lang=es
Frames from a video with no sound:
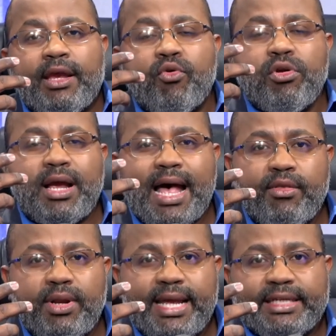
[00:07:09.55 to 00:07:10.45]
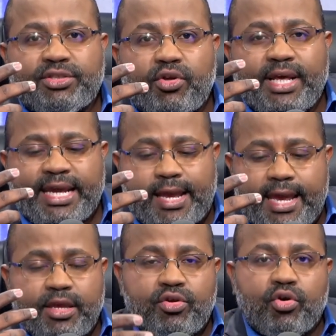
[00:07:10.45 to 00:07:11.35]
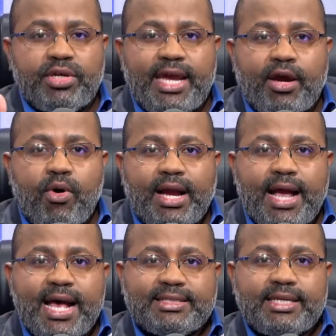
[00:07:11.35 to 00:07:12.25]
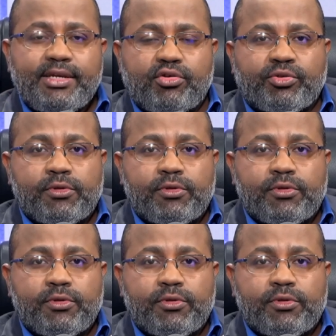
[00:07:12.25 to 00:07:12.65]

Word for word: inculcado el hecho de que yo llego a casa, yo,